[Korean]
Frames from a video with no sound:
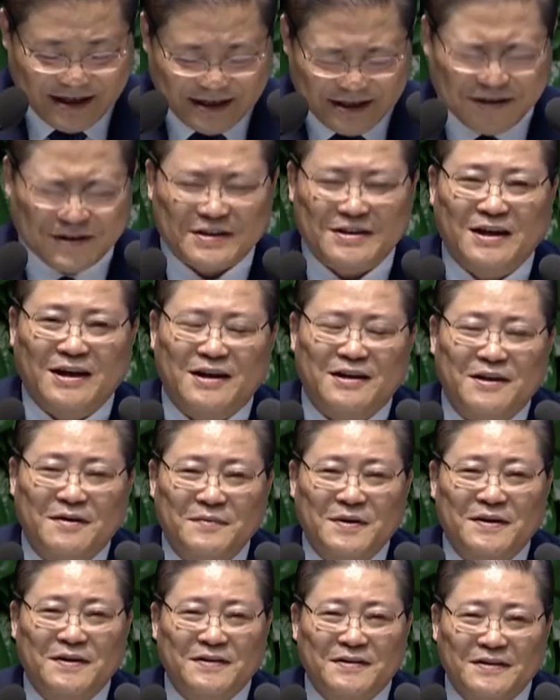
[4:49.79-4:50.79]
이럴 때가
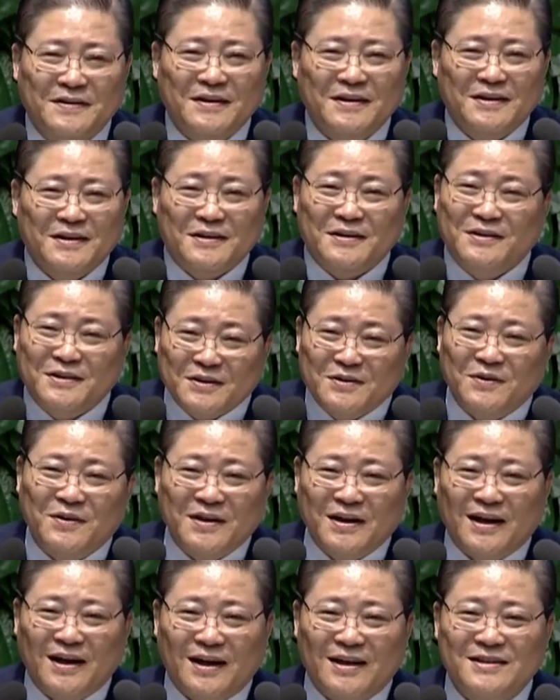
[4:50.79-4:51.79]
되면은 어떤
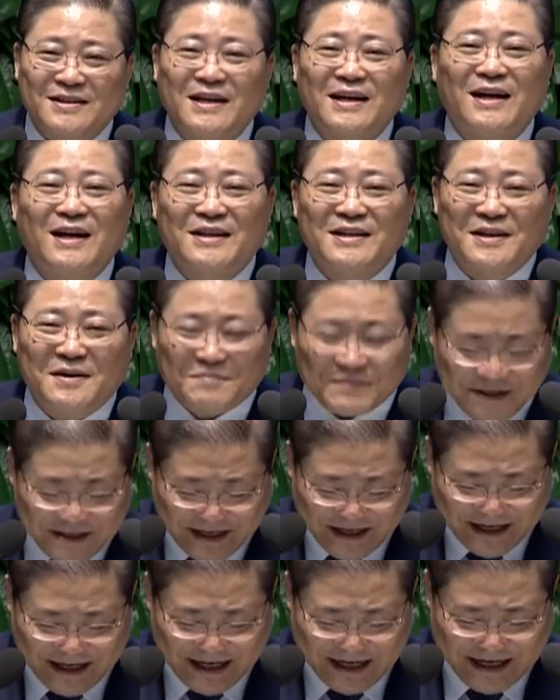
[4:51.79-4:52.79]
노래가 생각이
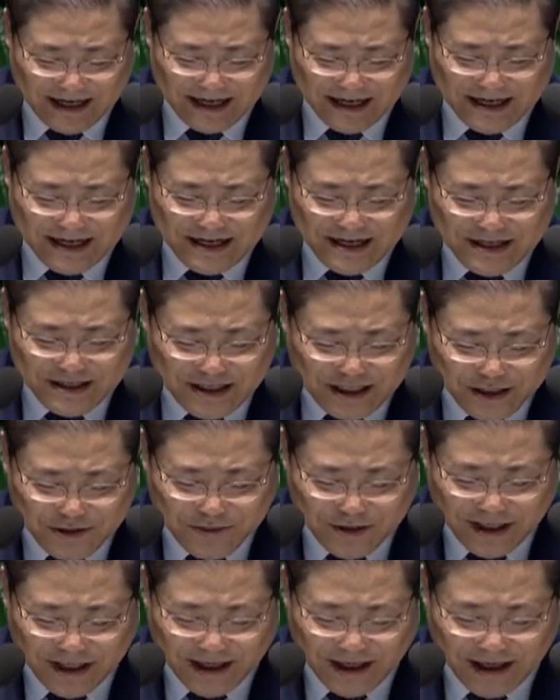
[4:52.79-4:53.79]
납니까? 1
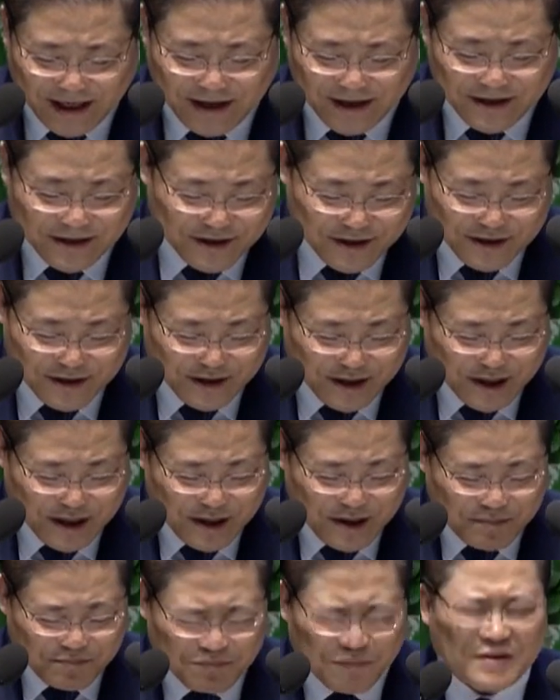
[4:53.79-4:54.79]
0월의 어느
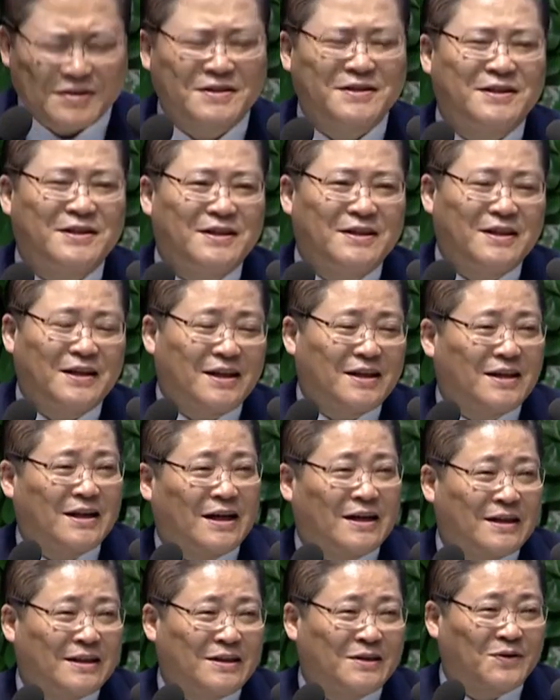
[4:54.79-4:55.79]
멋진
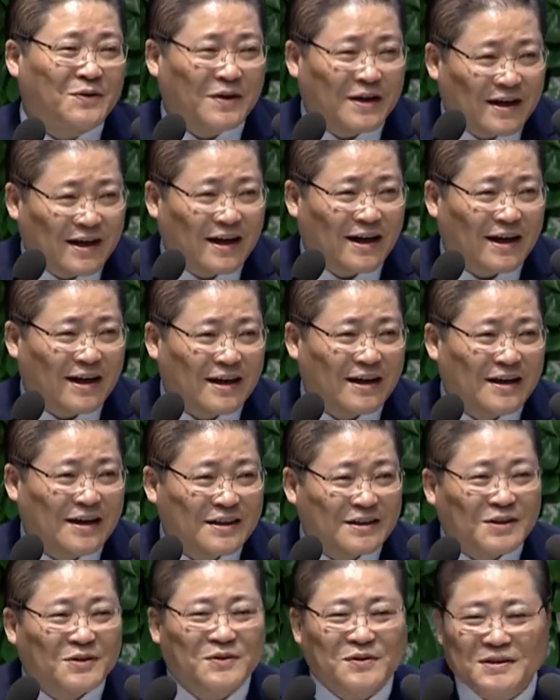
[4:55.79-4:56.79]
날이라는 노래가
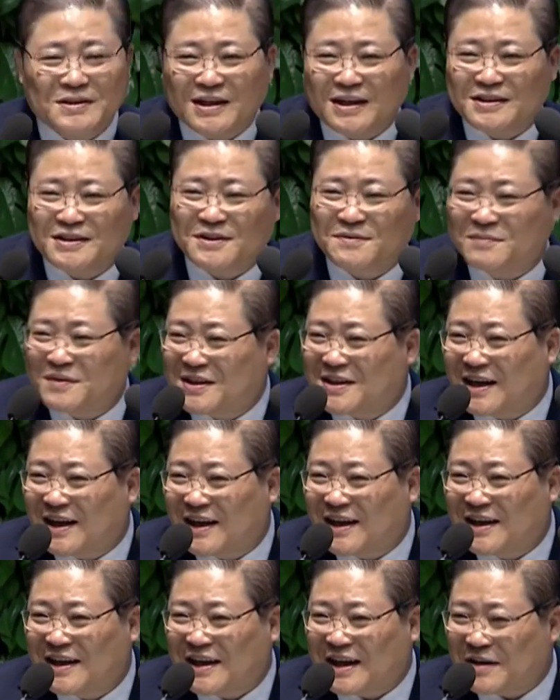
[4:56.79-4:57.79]
떠오르지 않습니까?
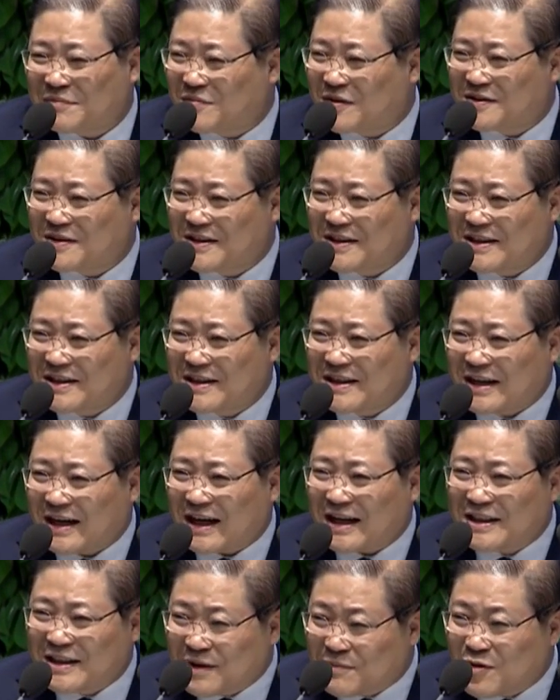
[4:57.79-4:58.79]
한번
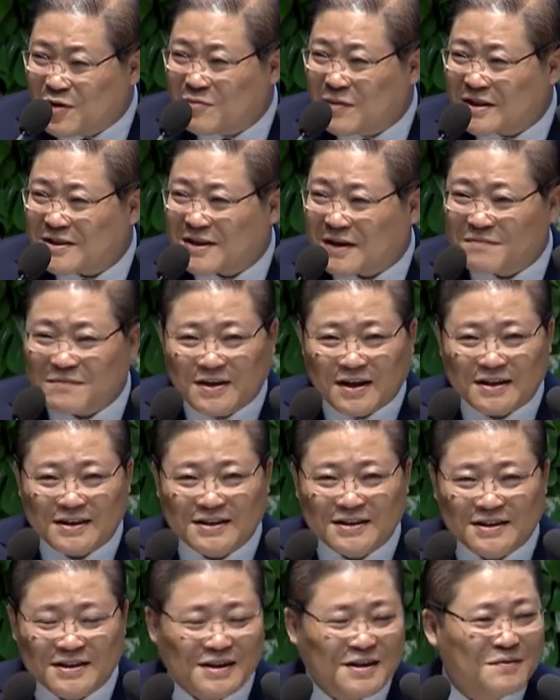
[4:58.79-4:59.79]
한 대목만
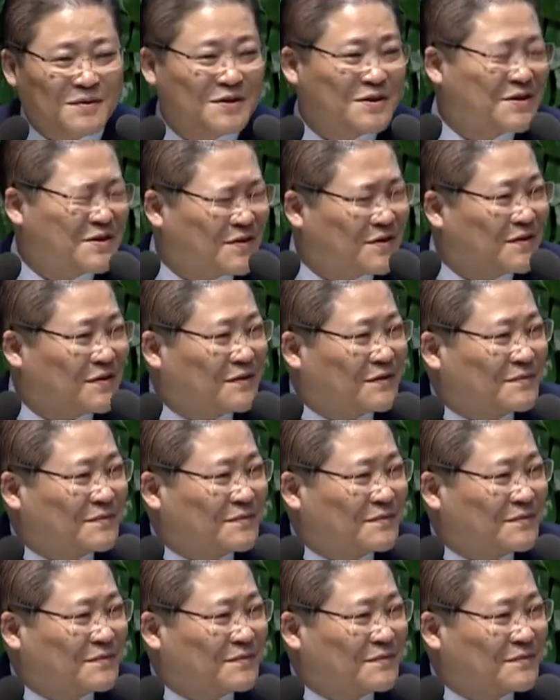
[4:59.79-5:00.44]
잠깐 들어보시죠.